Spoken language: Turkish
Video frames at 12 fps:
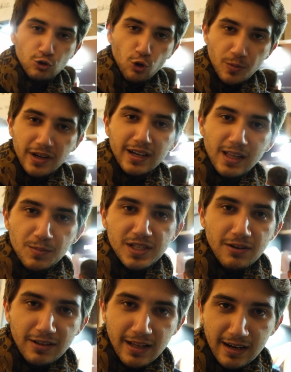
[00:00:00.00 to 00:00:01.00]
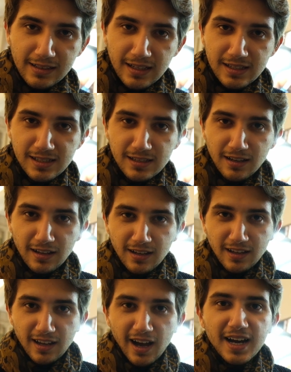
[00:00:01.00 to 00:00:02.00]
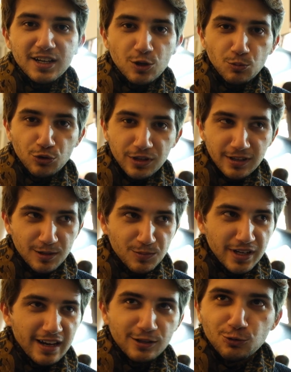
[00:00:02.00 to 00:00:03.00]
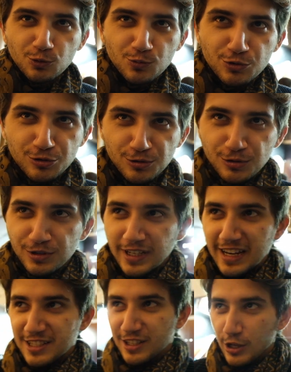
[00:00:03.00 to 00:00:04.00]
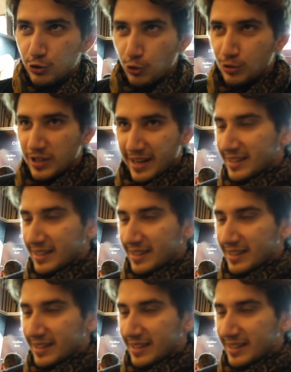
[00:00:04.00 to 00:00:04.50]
dolma kalem seven herkes Aero modelini bir yerde duymuştur. Gerçekten çok